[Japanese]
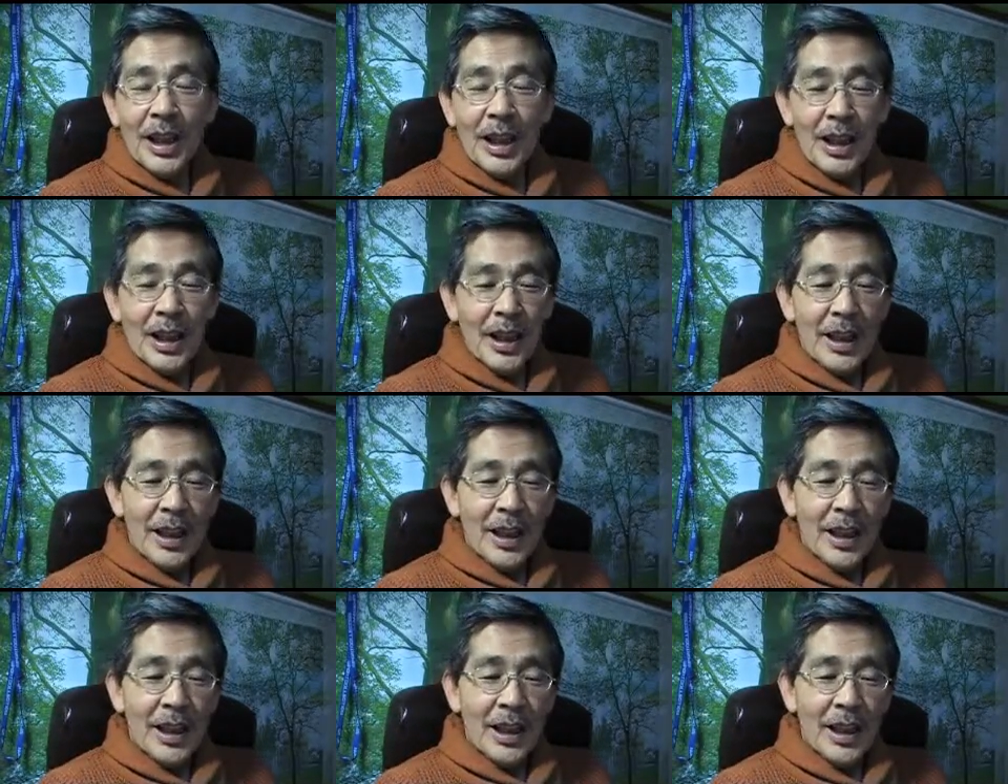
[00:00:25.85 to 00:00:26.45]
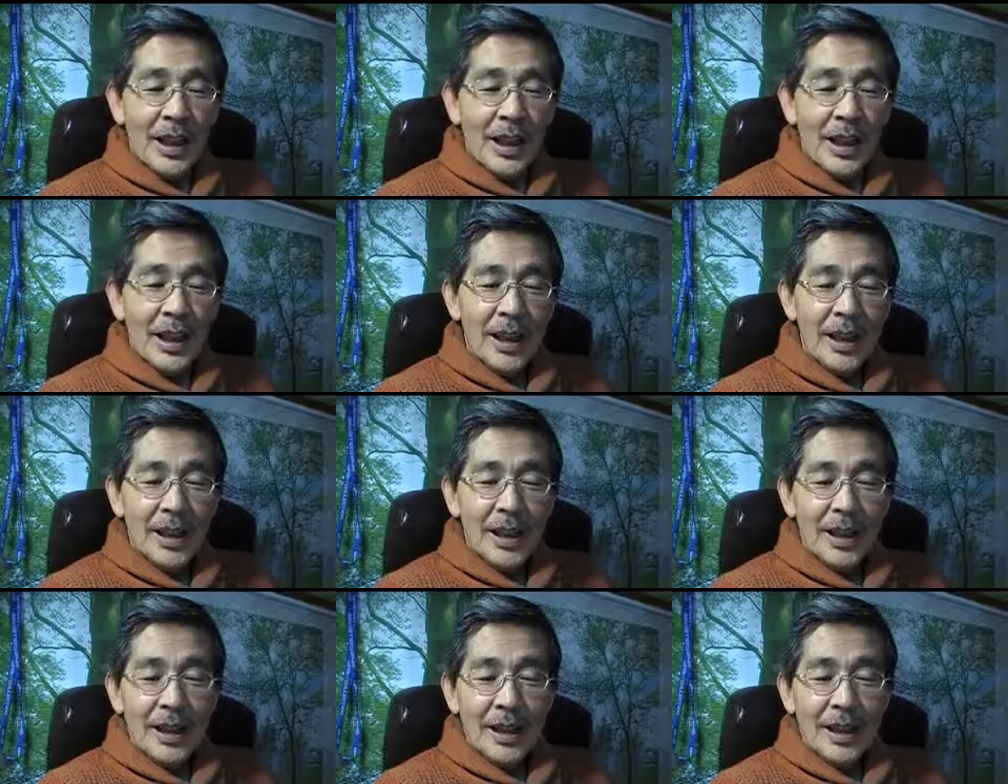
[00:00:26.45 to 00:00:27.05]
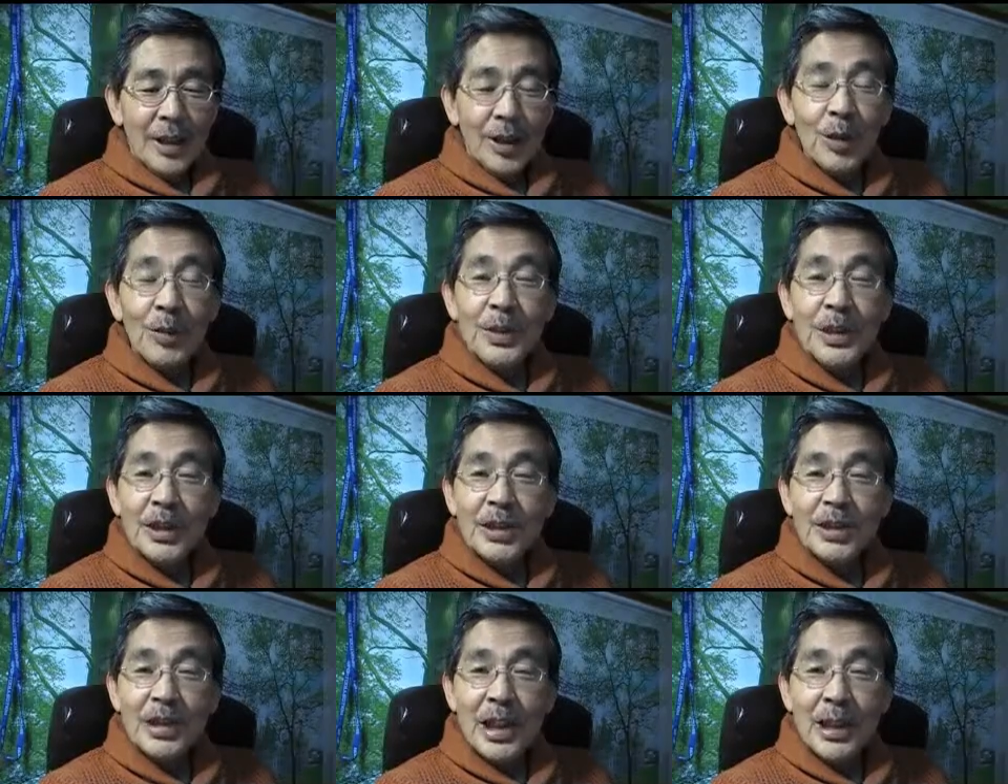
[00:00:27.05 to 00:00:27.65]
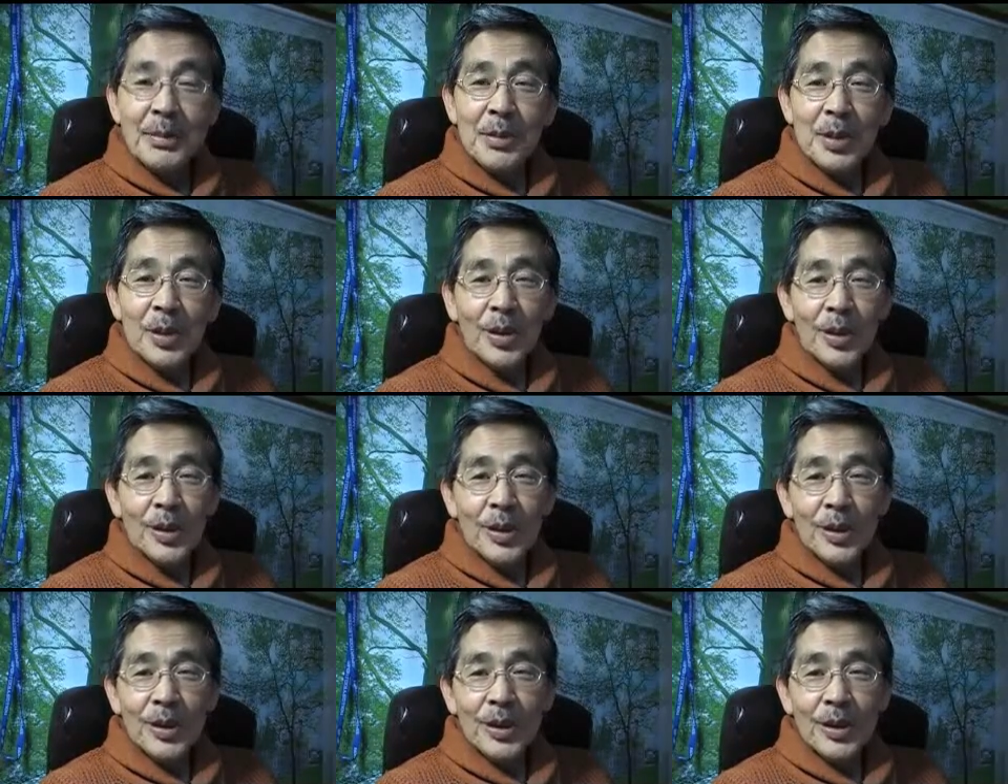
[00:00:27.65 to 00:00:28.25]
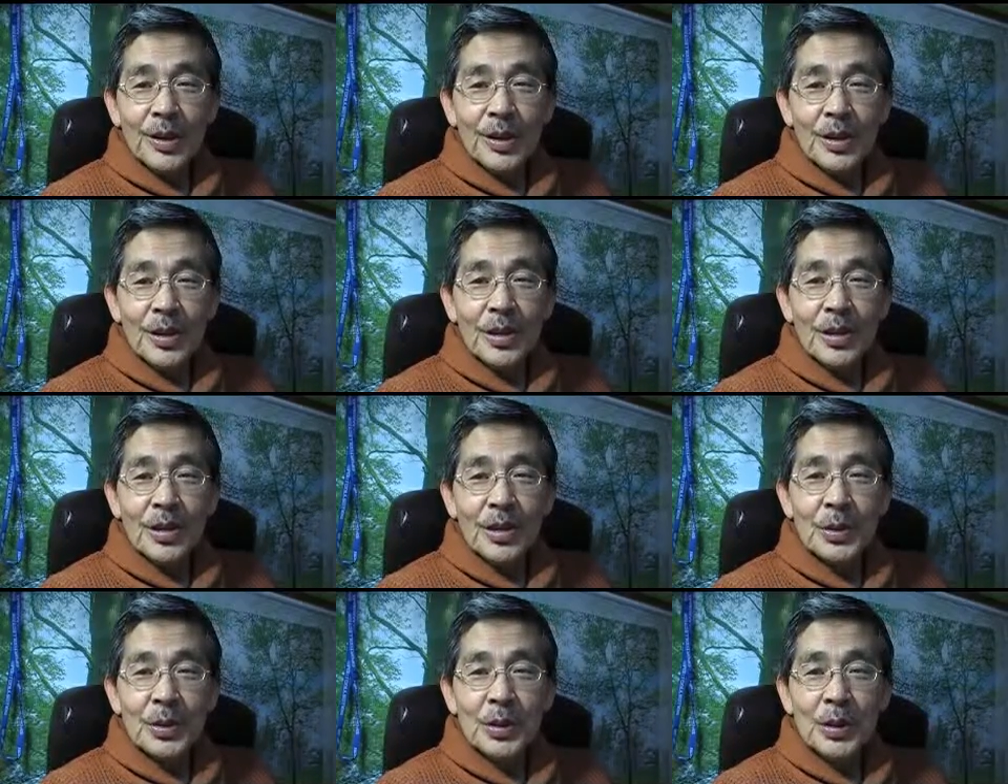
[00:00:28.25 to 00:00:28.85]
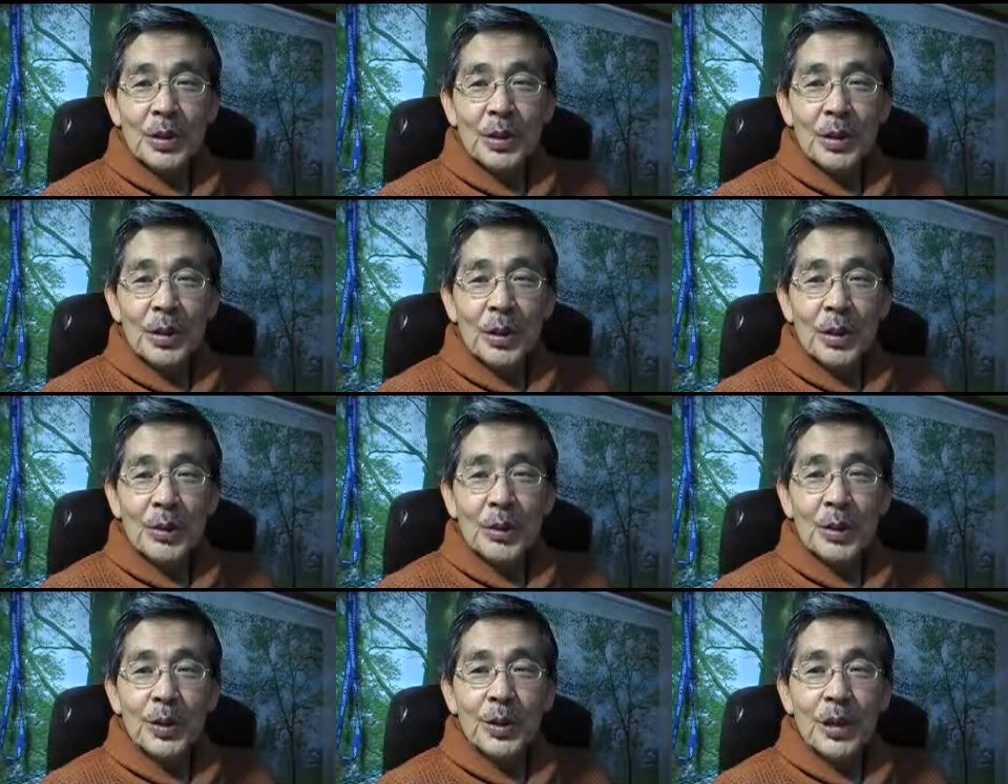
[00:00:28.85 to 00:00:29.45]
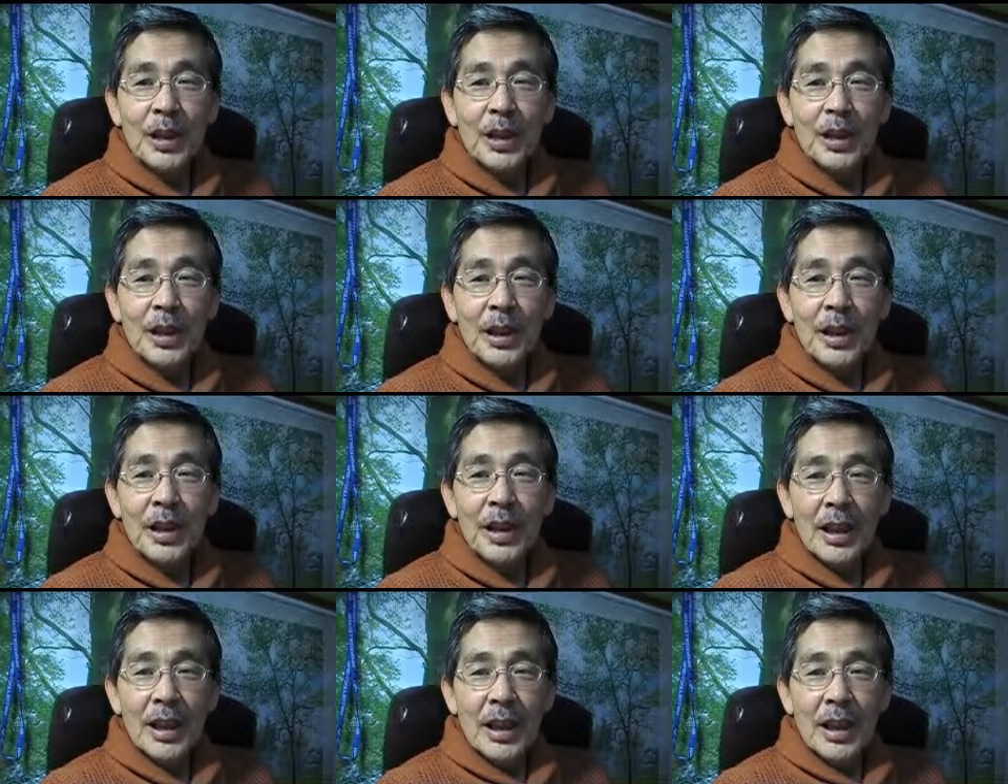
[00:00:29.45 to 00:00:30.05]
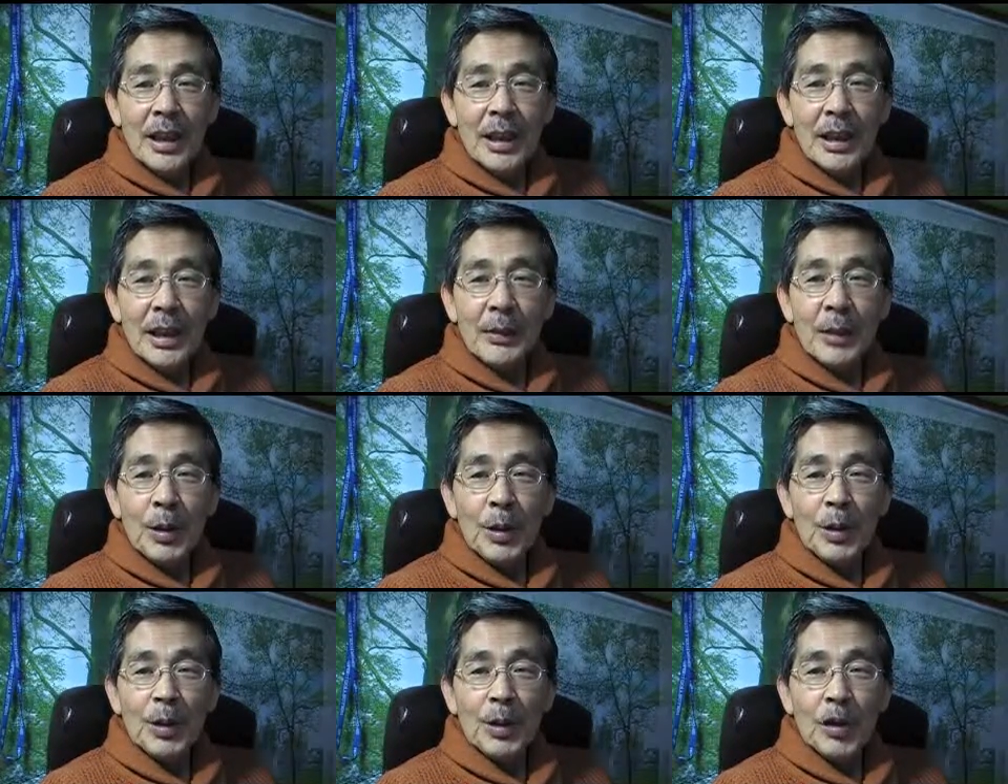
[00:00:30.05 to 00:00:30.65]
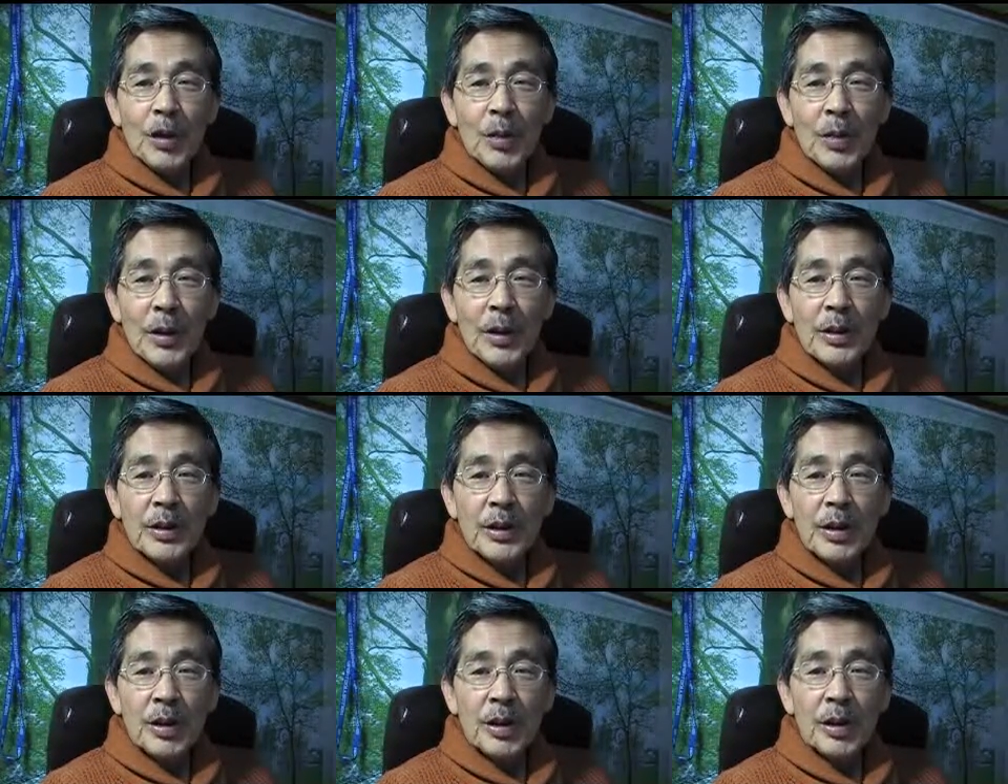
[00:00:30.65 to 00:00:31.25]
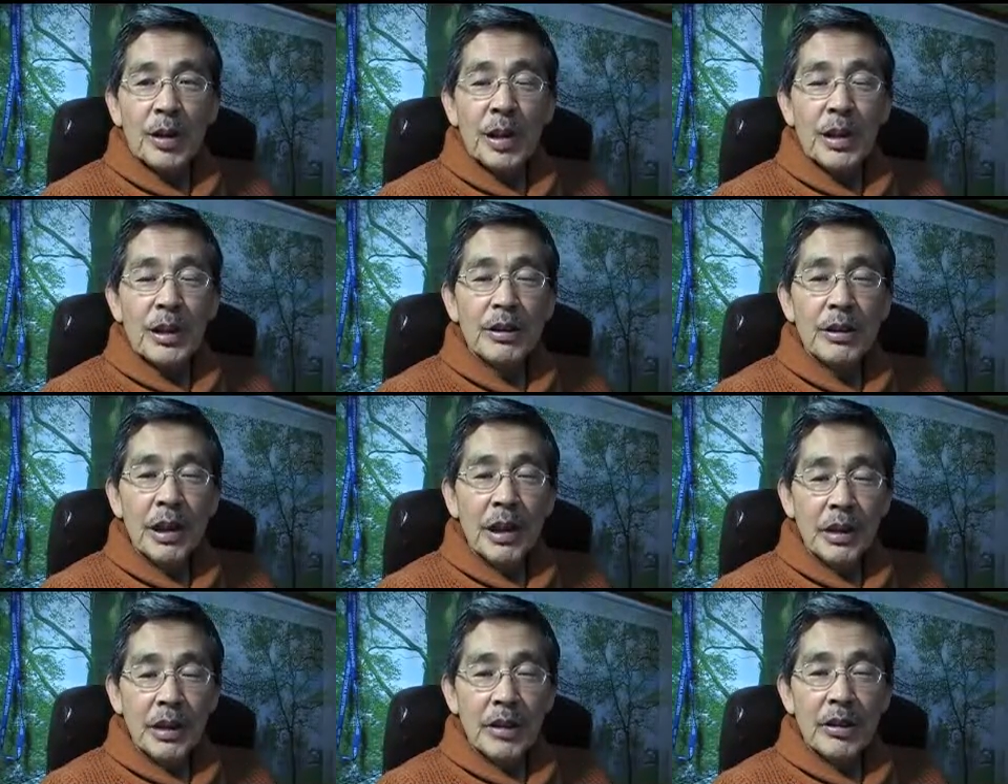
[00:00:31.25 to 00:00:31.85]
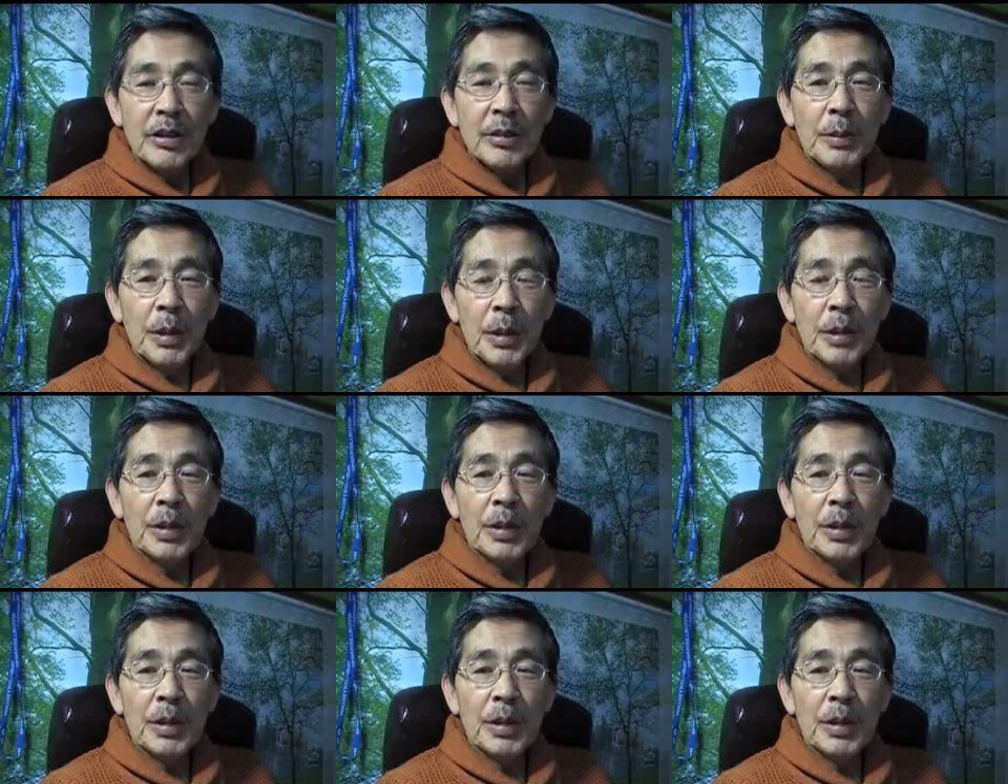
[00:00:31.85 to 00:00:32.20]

あゴミですらもこの自分のところへ持ってきて、溜め込んでしまうという人はいるわけです。